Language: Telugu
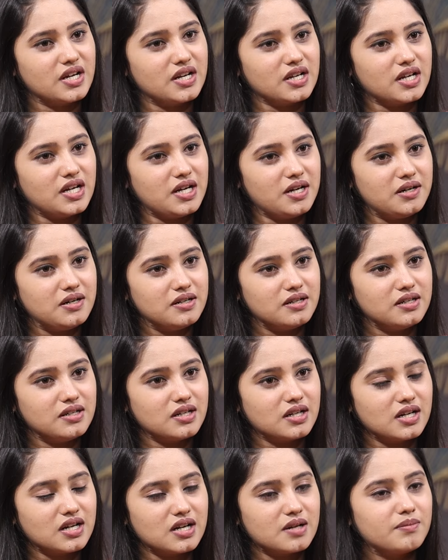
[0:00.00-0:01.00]
గనక
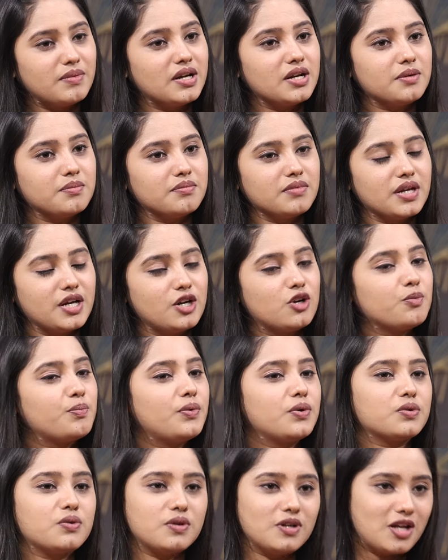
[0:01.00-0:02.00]
మనం ఎటు
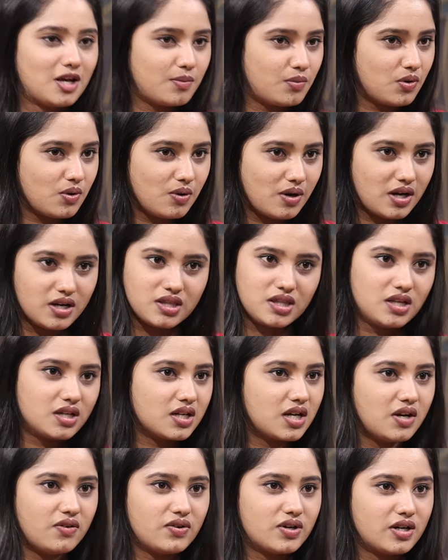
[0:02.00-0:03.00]
పోతున్నామో అర్థం
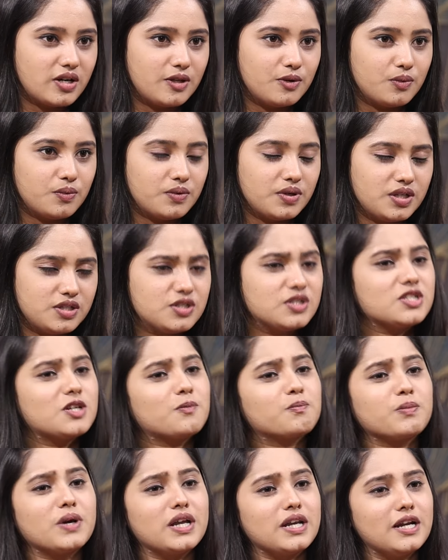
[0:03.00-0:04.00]
కావట్లేదు నిజం
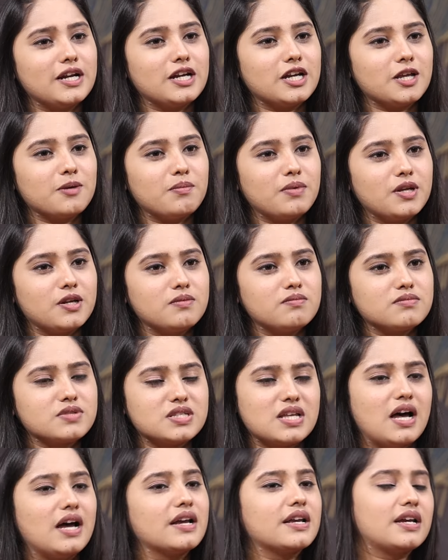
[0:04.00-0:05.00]
చెప్పాలంటే మనం
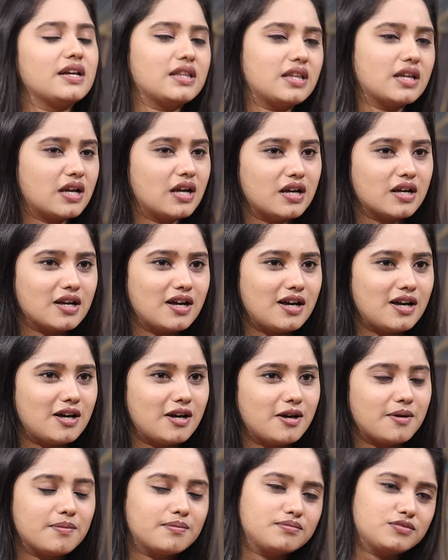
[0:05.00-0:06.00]
సాంకేతికంగా
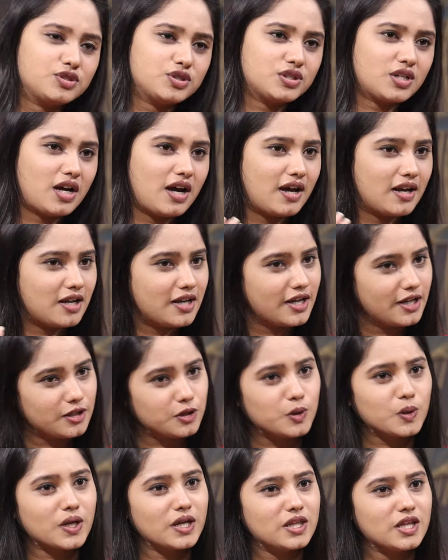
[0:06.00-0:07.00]
చాలా
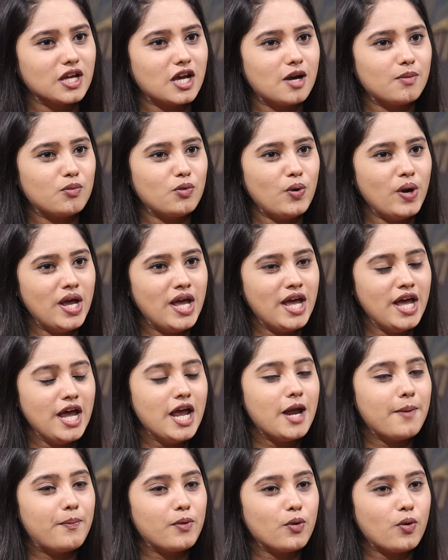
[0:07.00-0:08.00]
ఎత్తుకెదిగాము
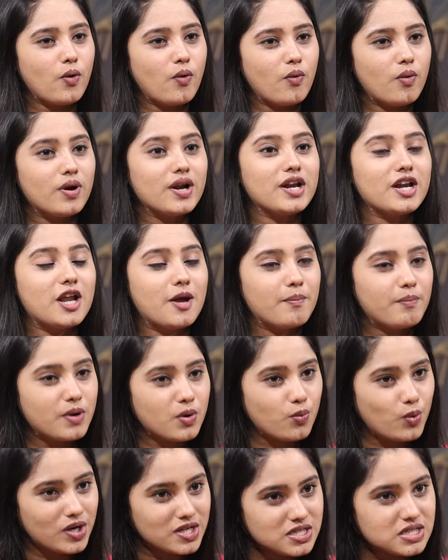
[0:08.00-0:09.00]
ఇప్పుడు
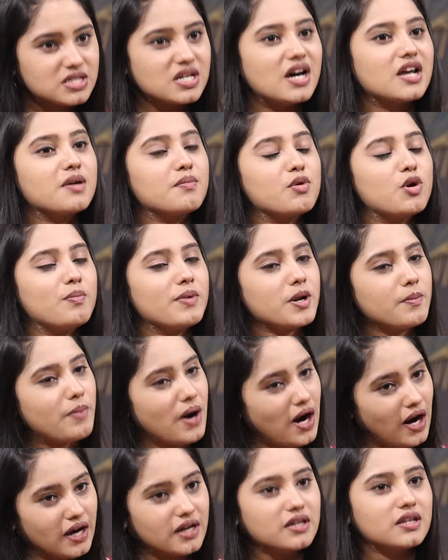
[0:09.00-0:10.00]
నెంబర్ వన్ స్థానంలో మన
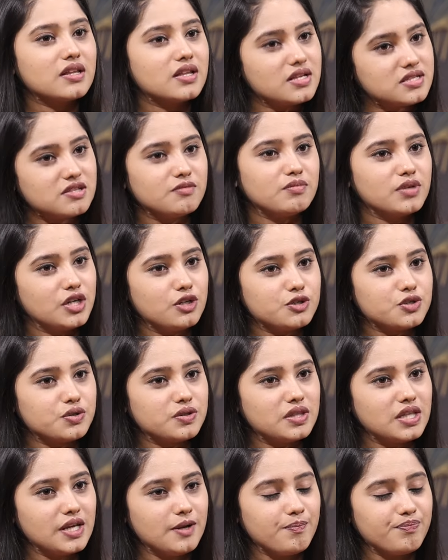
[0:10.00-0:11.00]
భారతదేశం
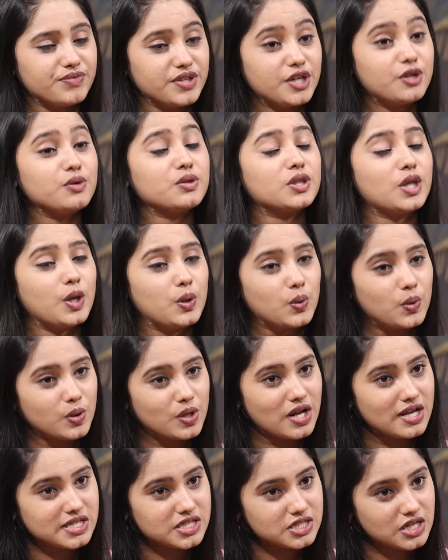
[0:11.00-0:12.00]
నిల్చుంది ఇరు తెలుగు
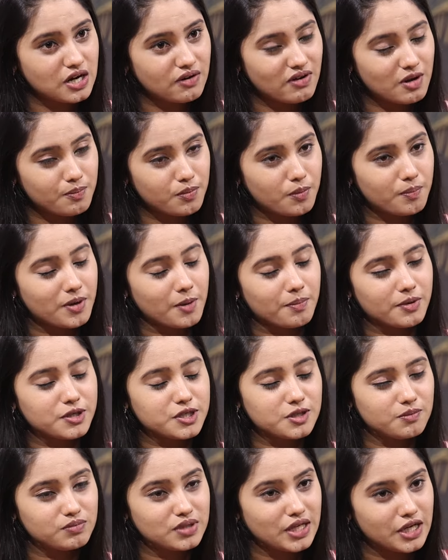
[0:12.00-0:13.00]
రాష్ట్రాల వైపు
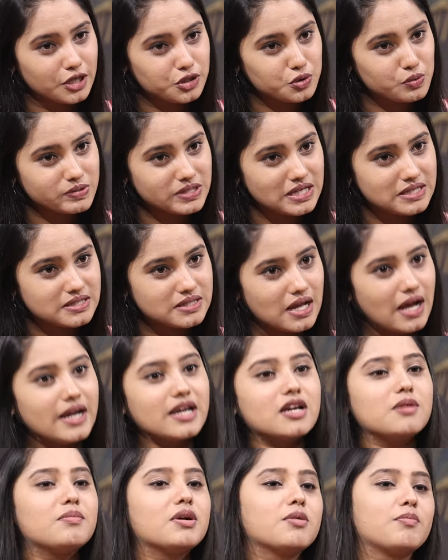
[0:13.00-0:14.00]
ప్రపంచం తిరిగి చూసే
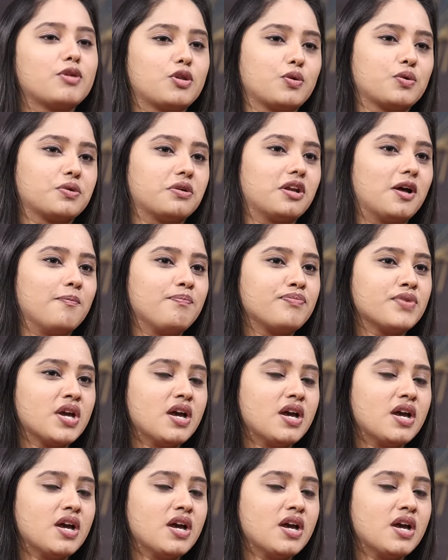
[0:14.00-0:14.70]
స్థాయికి మనం ఎదుగుతున్నాం